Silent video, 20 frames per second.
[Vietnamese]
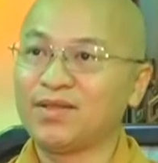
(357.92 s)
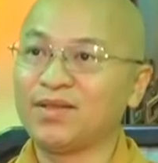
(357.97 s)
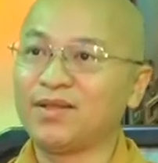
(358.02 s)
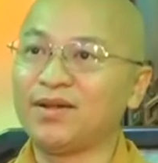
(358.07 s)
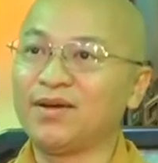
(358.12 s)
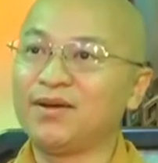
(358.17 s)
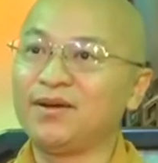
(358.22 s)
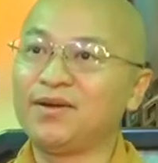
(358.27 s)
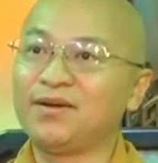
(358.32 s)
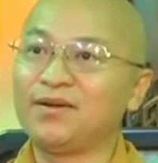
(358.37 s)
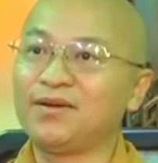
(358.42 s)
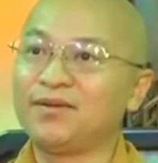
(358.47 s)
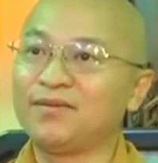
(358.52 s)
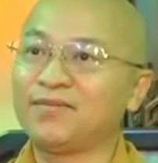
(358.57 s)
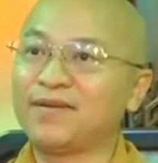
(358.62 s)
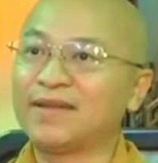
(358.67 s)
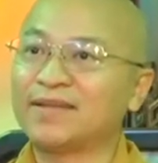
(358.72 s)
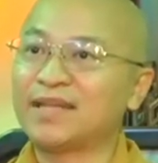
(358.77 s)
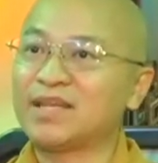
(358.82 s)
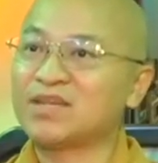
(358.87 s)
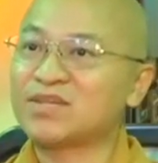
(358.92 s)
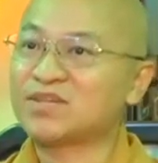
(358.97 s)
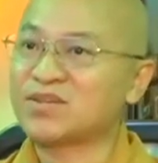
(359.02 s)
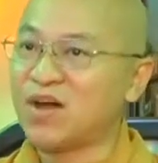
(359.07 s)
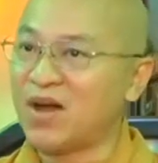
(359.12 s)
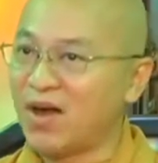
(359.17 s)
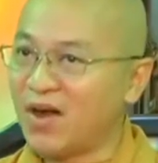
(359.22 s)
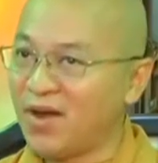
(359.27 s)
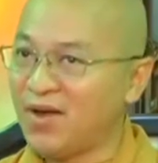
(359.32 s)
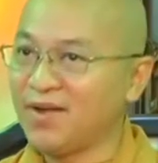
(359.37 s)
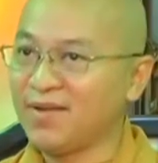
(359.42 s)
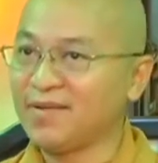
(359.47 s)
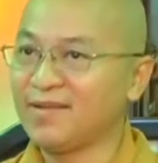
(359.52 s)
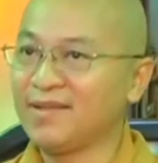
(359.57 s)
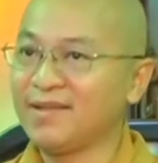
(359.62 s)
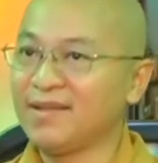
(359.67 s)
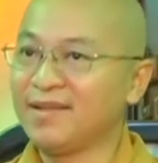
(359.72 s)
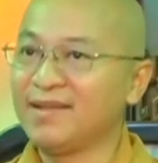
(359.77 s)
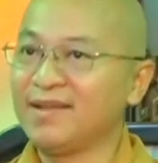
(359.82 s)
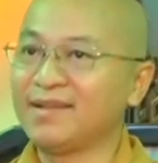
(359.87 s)
do đó phải thấy rõ
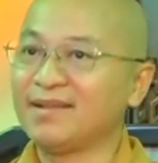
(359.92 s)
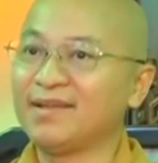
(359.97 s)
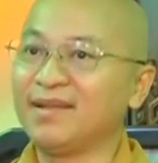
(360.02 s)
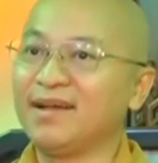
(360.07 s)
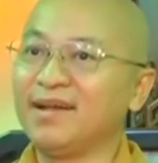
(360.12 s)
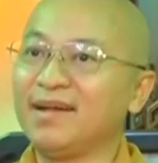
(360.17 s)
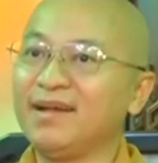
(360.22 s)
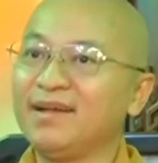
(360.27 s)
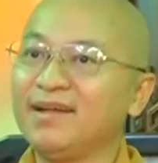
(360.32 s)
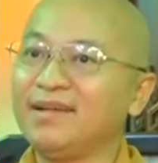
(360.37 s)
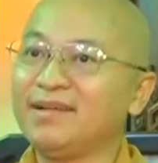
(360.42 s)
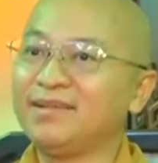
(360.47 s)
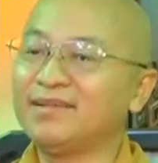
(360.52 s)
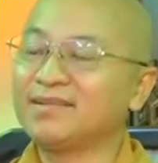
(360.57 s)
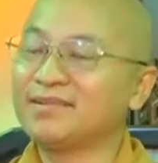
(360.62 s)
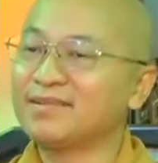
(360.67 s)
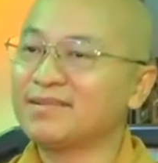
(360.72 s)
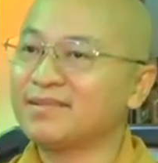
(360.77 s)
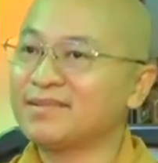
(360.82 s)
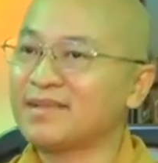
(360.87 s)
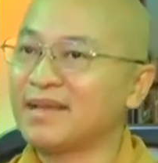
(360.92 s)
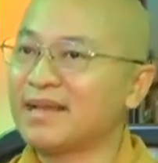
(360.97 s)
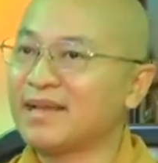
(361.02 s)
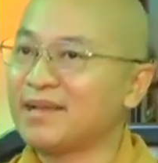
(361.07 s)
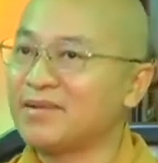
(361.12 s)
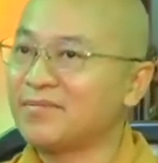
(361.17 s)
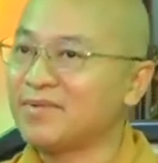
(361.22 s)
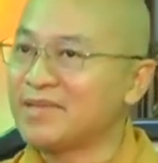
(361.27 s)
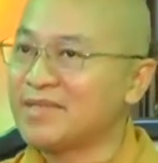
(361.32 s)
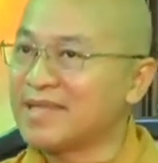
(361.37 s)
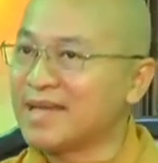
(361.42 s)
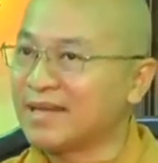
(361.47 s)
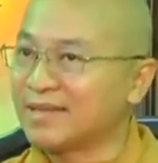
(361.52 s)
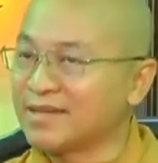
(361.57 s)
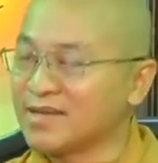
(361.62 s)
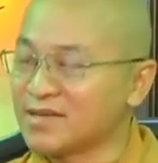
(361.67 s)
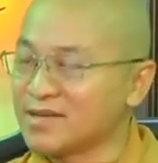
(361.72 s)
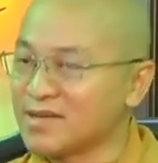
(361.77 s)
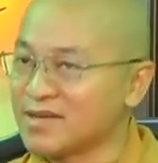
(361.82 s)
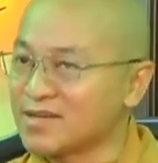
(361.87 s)
để ta mới
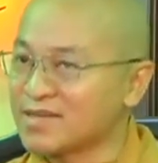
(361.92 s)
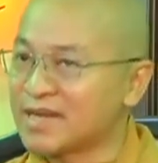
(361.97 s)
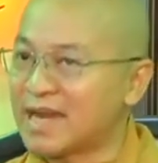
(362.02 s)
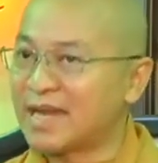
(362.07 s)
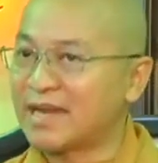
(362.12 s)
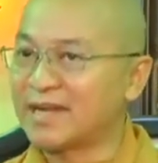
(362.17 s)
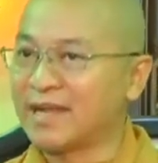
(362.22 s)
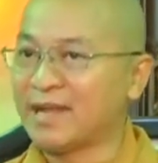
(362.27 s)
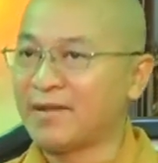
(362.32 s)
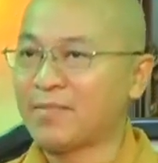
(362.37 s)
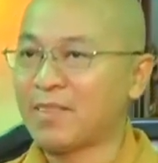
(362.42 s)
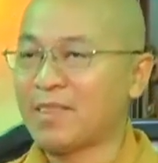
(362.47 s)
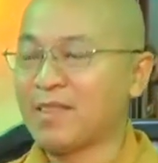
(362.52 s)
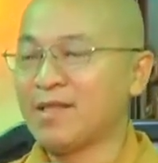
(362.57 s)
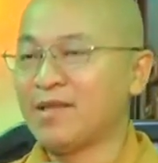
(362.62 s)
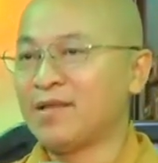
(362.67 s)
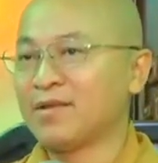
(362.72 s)
nhận thức được rằng là